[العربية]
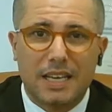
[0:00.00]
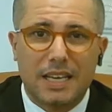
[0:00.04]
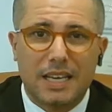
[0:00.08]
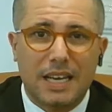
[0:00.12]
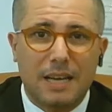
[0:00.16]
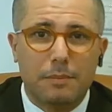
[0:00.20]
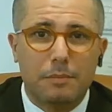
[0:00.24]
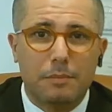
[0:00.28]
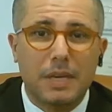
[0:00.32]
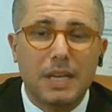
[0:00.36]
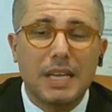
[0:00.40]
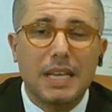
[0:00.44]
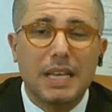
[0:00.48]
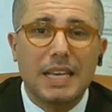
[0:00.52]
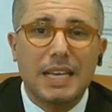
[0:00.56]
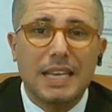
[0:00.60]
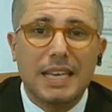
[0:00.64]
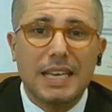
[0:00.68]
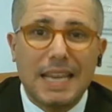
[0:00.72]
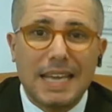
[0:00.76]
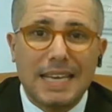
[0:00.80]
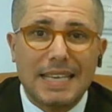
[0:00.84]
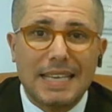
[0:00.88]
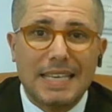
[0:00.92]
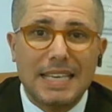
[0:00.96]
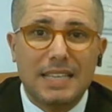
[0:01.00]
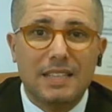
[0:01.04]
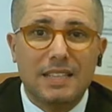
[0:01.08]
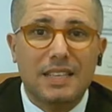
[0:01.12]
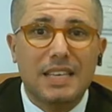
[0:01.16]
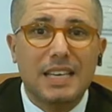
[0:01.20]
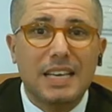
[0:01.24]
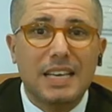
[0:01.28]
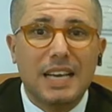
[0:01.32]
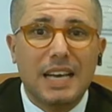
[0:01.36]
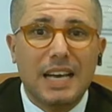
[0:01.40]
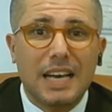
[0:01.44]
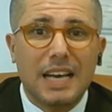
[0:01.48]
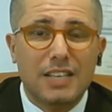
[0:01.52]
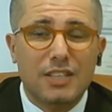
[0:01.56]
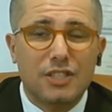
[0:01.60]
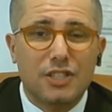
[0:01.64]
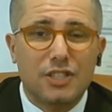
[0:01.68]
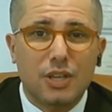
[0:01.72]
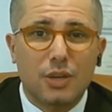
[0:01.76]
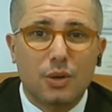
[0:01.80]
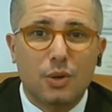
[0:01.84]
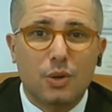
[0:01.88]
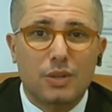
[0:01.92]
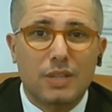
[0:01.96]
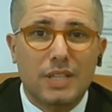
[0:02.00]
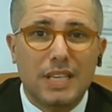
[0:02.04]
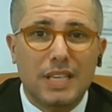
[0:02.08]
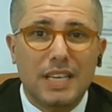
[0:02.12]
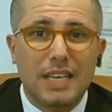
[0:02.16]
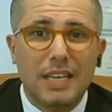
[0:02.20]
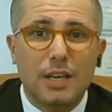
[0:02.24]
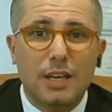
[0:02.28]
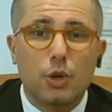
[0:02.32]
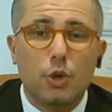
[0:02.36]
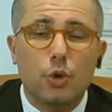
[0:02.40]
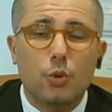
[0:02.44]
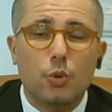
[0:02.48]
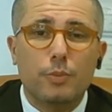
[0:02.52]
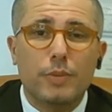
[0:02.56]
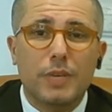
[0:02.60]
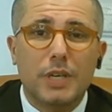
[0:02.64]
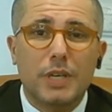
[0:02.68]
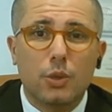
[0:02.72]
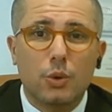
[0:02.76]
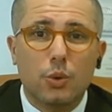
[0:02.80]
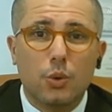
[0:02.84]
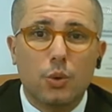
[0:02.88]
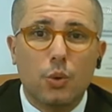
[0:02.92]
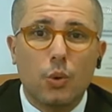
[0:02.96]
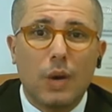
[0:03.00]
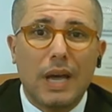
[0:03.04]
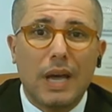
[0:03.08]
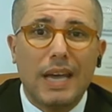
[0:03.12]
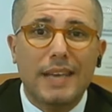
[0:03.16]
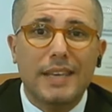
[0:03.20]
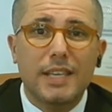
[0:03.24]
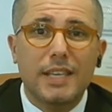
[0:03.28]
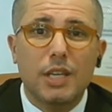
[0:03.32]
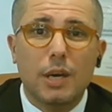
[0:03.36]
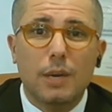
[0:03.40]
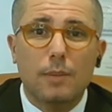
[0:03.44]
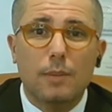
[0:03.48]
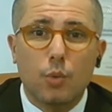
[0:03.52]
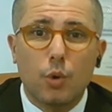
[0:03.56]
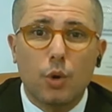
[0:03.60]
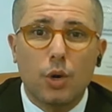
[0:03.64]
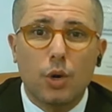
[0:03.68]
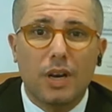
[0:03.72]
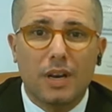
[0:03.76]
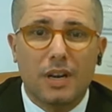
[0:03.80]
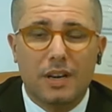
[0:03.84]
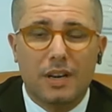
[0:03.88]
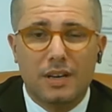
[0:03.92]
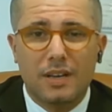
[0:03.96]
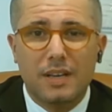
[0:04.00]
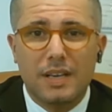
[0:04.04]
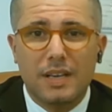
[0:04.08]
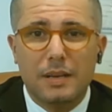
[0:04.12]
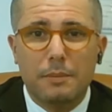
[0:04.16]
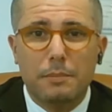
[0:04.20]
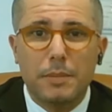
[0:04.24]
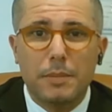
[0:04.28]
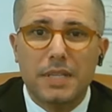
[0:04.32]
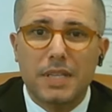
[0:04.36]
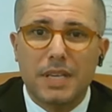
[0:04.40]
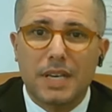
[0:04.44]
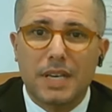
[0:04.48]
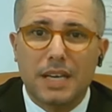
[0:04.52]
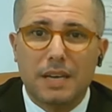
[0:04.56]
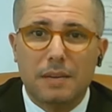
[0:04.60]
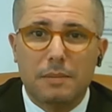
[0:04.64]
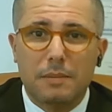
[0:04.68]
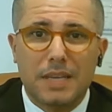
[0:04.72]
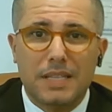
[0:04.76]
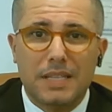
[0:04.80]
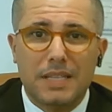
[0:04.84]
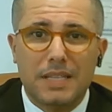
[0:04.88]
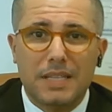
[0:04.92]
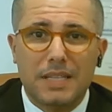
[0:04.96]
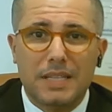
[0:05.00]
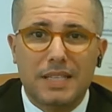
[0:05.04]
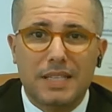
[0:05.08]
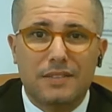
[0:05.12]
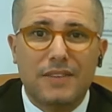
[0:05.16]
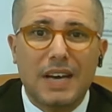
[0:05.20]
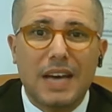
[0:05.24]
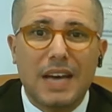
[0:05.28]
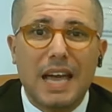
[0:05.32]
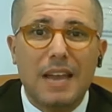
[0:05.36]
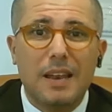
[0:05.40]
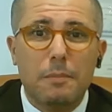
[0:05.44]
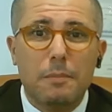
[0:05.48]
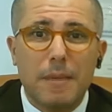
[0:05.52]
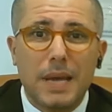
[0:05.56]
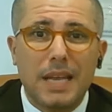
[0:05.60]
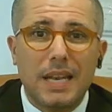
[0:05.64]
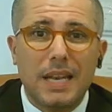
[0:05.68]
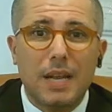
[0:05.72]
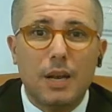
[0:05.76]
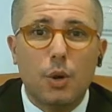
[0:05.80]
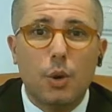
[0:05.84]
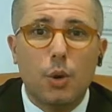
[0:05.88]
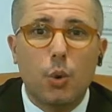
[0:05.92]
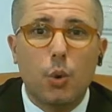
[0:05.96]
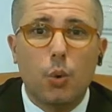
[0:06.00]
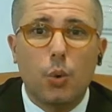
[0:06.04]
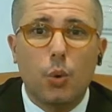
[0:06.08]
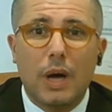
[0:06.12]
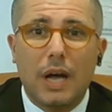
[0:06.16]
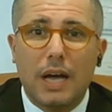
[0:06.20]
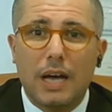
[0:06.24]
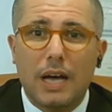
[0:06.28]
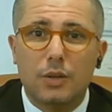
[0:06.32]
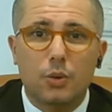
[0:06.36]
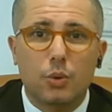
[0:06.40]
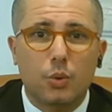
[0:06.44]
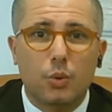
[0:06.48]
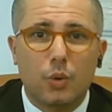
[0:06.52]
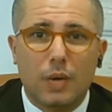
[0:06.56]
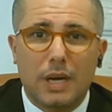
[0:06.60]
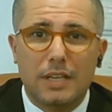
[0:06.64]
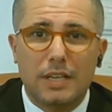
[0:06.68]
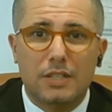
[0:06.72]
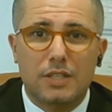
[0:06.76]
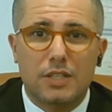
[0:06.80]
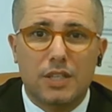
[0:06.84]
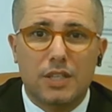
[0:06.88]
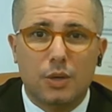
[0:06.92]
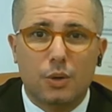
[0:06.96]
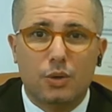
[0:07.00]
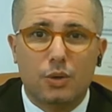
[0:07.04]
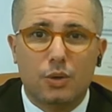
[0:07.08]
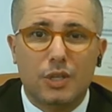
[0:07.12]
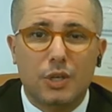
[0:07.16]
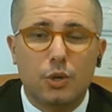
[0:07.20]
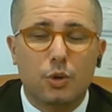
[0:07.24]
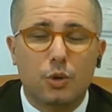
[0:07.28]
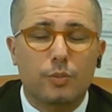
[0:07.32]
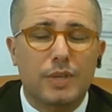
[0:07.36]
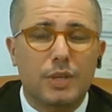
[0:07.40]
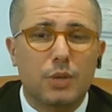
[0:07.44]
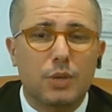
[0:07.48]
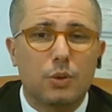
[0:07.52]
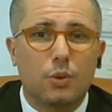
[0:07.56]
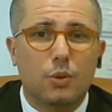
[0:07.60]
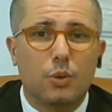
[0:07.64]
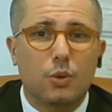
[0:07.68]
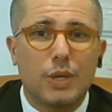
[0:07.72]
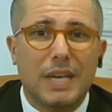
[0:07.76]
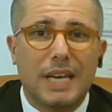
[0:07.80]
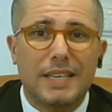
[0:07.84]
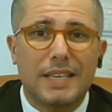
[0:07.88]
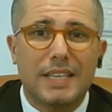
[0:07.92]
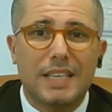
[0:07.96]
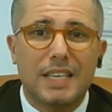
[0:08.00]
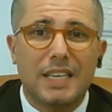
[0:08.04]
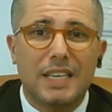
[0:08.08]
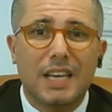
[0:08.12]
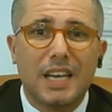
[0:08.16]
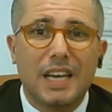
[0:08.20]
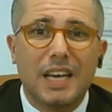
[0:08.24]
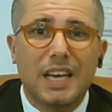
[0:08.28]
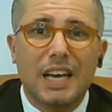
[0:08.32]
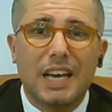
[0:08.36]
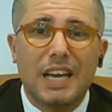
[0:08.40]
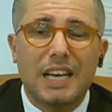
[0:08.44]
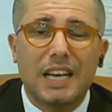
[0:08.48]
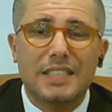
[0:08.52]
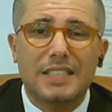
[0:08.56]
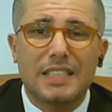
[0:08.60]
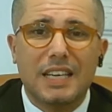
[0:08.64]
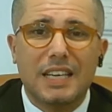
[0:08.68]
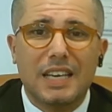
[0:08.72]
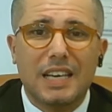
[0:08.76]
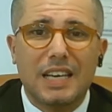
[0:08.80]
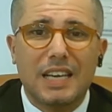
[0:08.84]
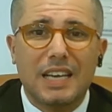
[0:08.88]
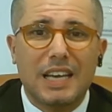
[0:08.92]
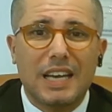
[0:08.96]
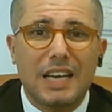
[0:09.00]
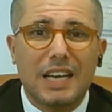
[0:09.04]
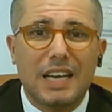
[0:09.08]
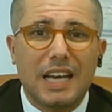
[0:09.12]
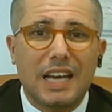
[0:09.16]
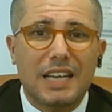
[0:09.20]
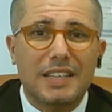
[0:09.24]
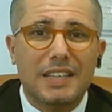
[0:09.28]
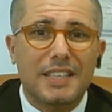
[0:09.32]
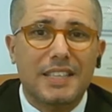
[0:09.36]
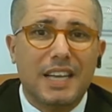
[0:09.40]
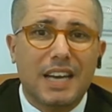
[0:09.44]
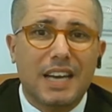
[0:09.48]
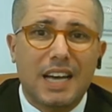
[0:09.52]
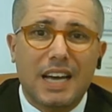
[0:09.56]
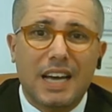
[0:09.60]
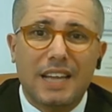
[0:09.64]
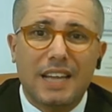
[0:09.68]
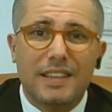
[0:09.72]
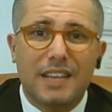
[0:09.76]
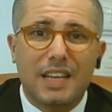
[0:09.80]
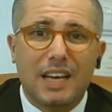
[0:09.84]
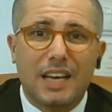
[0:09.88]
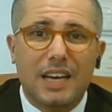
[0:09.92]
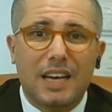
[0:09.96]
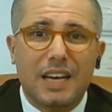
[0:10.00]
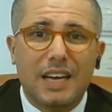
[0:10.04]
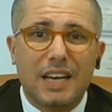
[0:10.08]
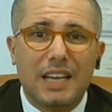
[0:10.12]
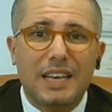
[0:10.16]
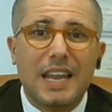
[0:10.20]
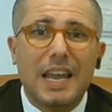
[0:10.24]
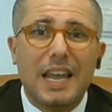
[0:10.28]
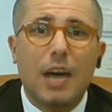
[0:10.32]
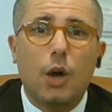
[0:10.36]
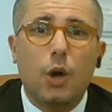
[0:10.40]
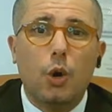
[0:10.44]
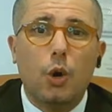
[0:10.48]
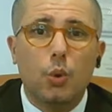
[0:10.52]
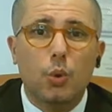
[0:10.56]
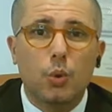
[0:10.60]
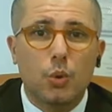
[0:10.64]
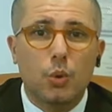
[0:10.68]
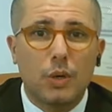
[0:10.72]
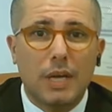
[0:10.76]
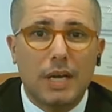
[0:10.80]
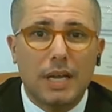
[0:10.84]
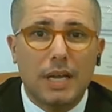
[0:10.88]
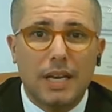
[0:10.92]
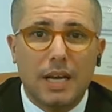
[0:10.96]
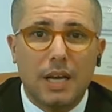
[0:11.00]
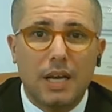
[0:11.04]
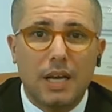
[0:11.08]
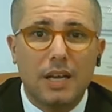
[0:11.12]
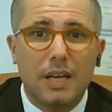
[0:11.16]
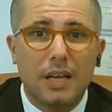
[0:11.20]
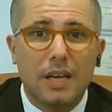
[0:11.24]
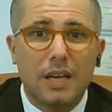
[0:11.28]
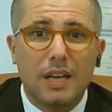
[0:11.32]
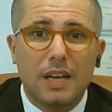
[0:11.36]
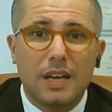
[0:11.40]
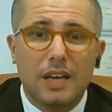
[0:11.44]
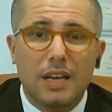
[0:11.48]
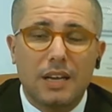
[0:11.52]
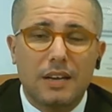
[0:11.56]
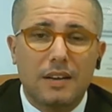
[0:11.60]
الارقام لكن أنشيلوتي يمكنه أن يمل من ريال مدريد فالملل هو عدو أنشيلوتي يمكنه يعني أن أن يرى أن لا حلول له